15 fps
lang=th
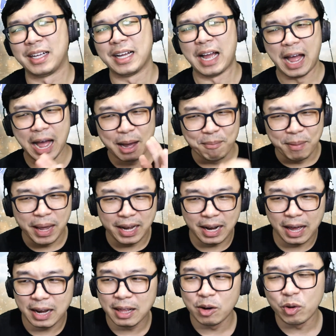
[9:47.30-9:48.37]
อาเมน
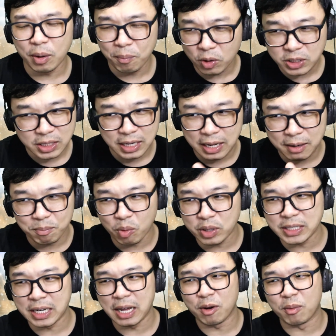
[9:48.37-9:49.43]
ฮาเลลูยาเพราะฉะนั้นพระ
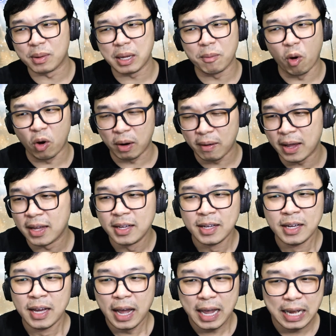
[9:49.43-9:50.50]
เจ้าของพระเจ้าบอกว่า
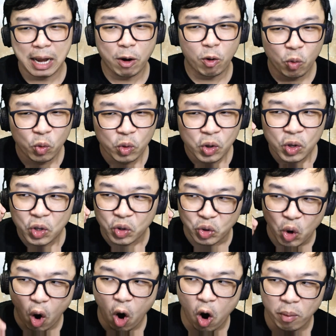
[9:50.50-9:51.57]
ให้เรา
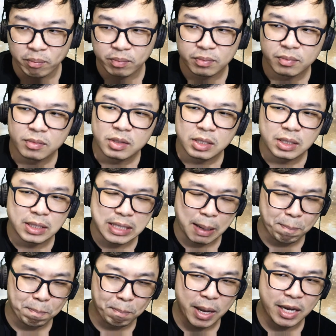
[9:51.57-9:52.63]
ยอมซั
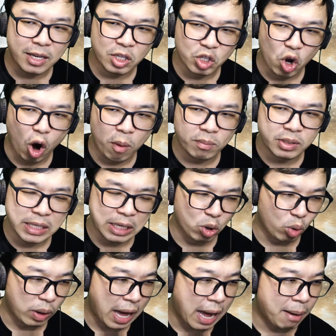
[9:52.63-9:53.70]
บมิดยอมซีโร
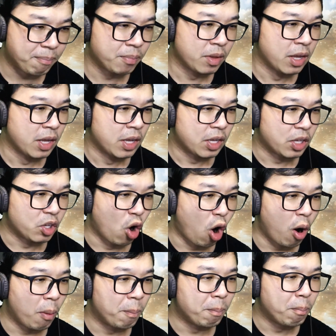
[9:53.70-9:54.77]
ราบย
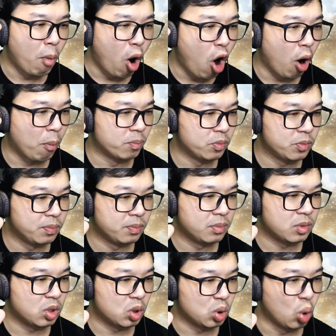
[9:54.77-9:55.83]
อมมอบ
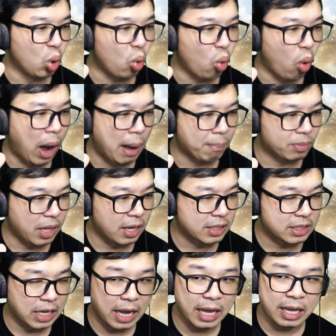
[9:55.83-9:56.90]
ทุกความตั้ง
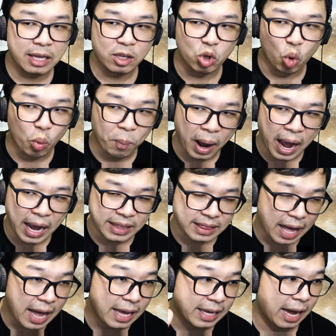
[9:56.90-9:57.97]
ใจอยู่ภาย
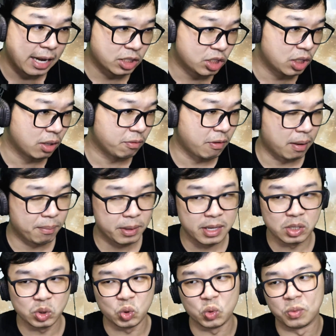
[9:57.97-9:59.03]
ใต้การเชื่อฟังพระเยซู